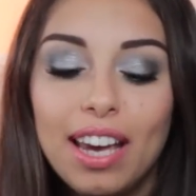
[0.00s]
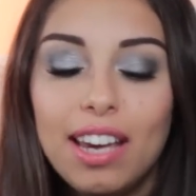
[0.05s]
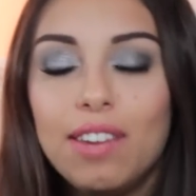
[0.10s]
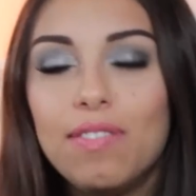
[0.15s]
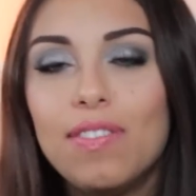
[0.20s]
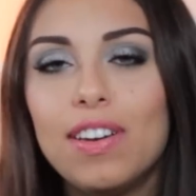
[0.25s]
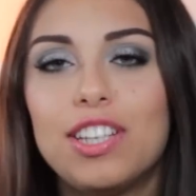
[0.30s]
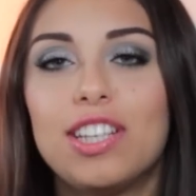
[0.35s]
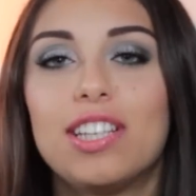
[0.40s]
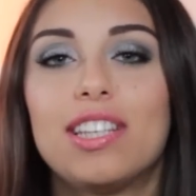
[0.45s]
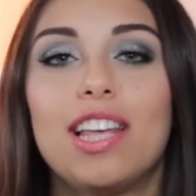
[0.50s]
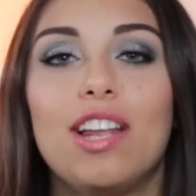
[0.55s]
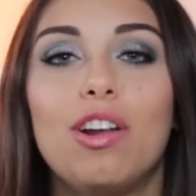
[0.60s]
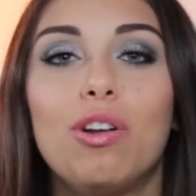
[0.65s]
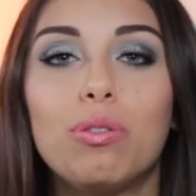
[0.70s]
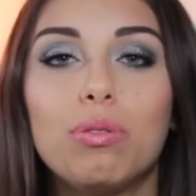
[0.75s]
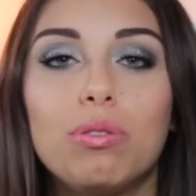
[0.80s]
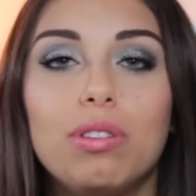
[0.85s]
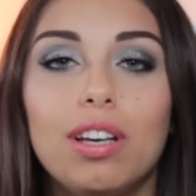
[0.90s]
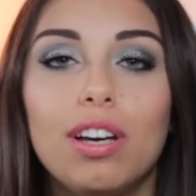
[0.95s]
invece
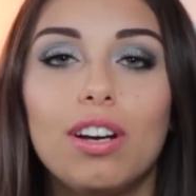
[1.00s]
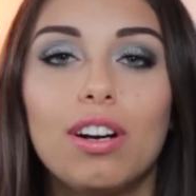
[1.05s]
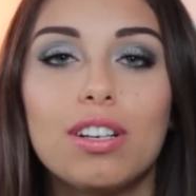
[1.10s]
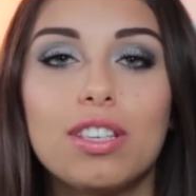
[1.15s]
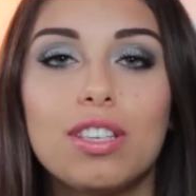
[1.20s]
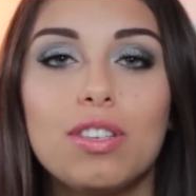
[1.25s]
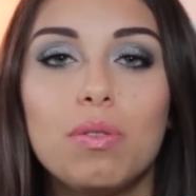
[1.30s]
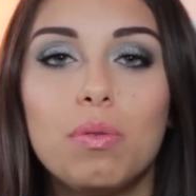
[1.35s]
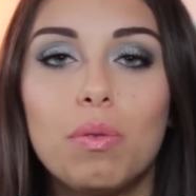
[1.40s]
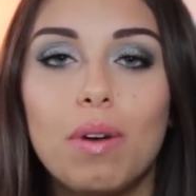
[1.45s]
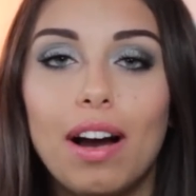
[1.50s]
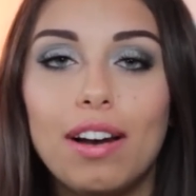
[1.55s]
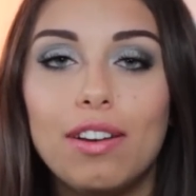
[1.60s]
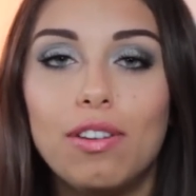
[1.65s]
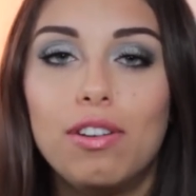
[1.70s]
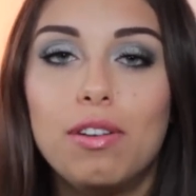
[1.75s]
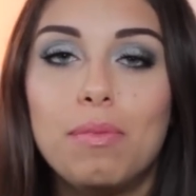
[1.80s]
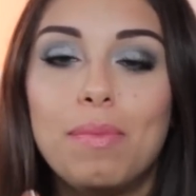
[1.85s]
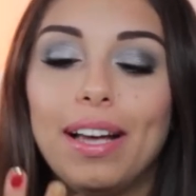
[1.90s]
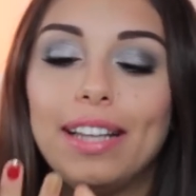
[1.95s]
essendo tutti grossi uguali
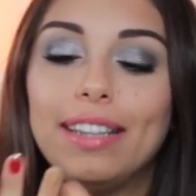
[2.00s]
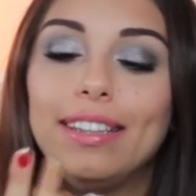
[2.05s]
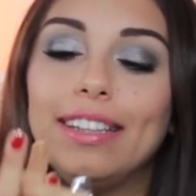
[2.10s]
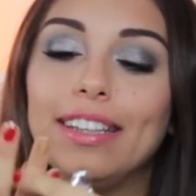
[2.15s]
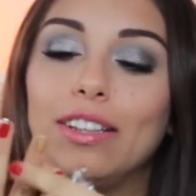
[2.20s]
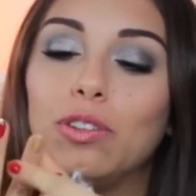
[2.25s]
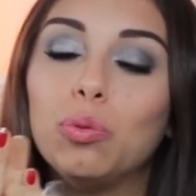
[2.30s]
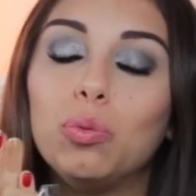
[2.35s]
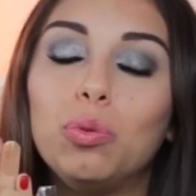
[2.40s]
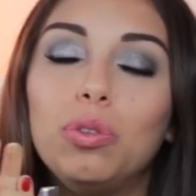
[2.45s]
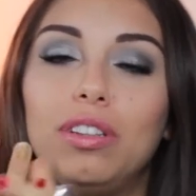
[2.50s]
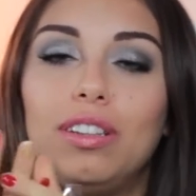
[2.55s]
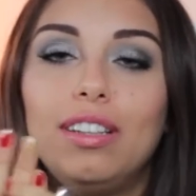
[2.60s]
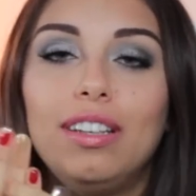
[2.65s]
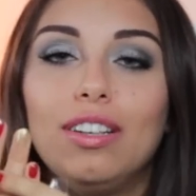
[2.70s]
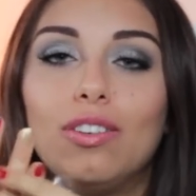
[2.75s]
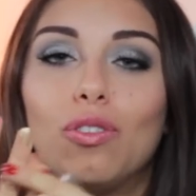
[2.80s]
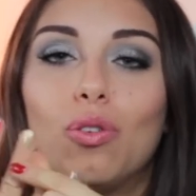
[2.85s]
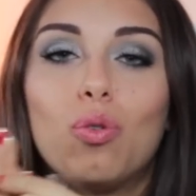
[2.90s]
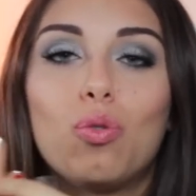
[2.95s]
o li metti
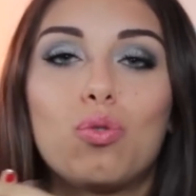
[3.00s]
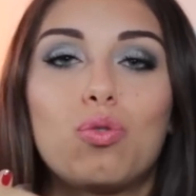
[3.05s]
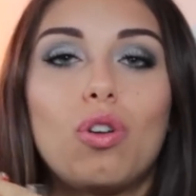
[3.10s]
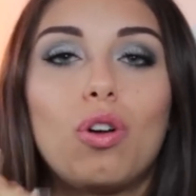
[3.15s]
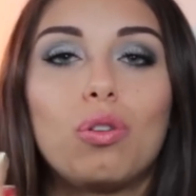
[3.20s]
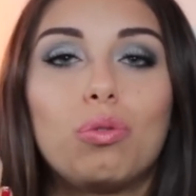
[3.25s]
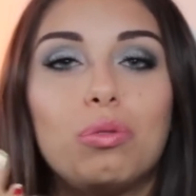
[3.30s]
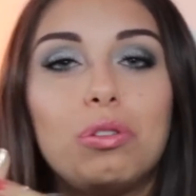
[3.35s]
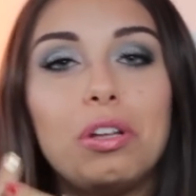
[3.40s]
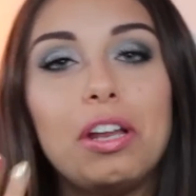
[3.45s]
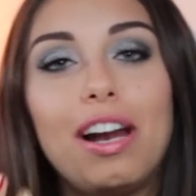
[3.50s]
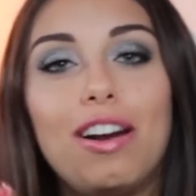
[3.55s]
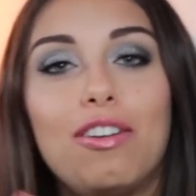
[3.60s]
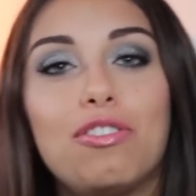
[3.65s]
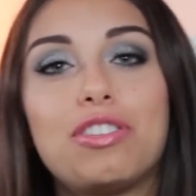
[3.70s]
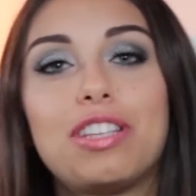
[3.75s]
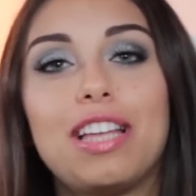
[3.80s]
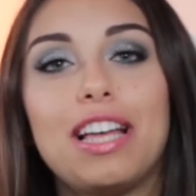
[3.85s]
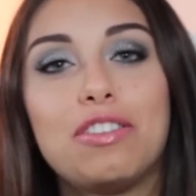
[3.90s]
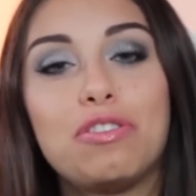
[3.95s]
tutti non lo so tutti nello
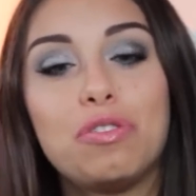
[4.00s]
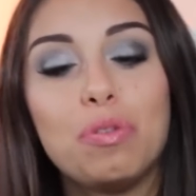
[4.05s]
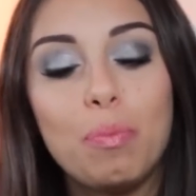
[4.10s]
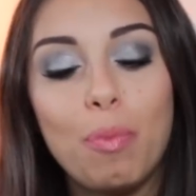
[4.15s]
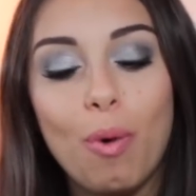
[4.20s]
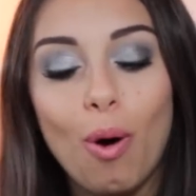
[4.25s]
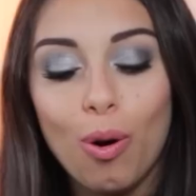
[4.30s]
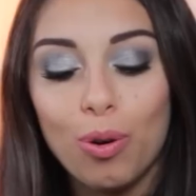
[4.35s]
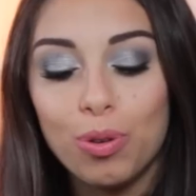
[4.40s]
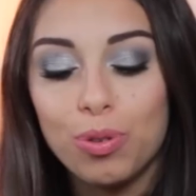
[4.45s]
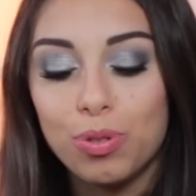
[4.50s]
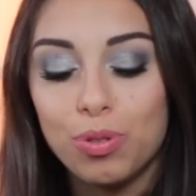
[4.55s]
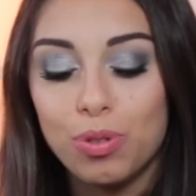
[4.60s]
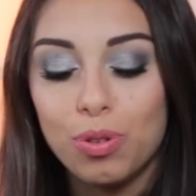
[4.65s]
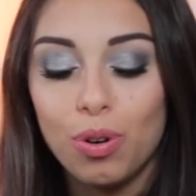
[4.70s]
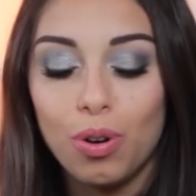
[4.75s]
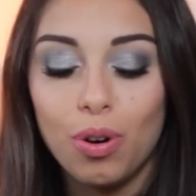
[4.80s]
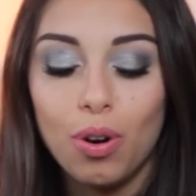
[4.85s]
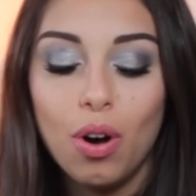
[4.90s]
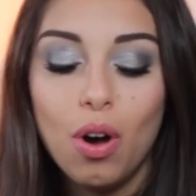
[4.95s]
stesso
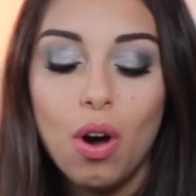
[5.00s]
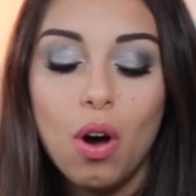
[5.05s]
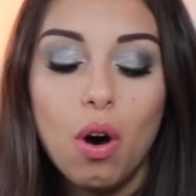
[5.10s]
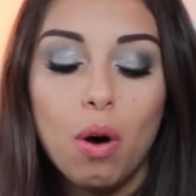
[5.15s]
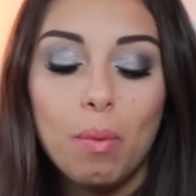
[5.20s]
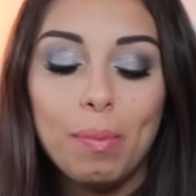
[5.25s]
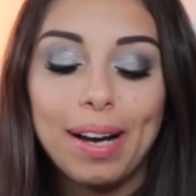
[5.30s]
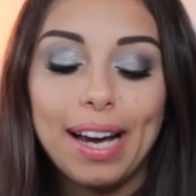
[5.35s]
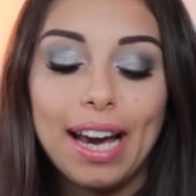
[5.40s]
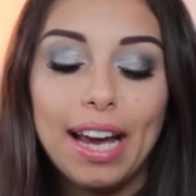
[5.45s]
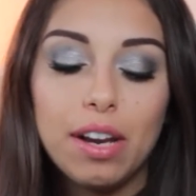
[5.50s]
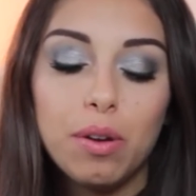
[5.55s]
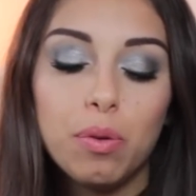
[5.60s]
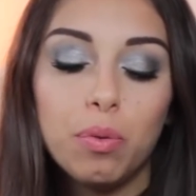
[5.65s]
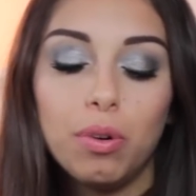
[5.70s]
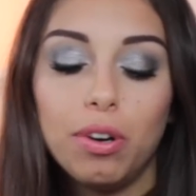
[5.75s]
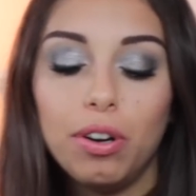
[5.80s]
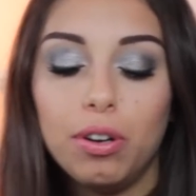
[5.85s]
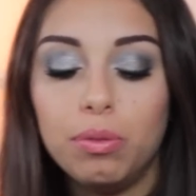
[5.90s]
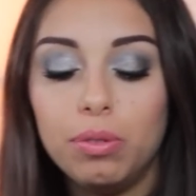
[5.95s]
posto magari
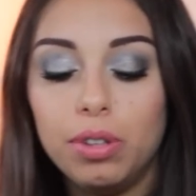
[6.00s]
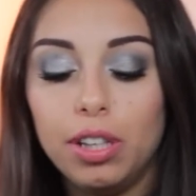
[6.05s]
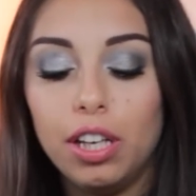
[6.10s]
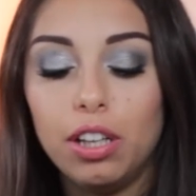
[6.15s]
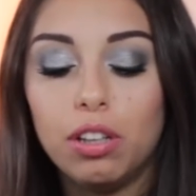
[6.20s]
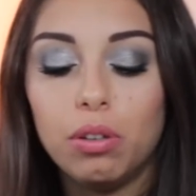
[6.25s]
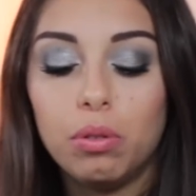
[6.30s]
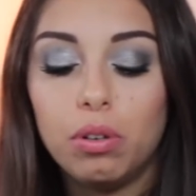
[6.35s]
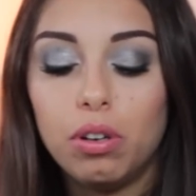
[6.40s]
uno in un dito,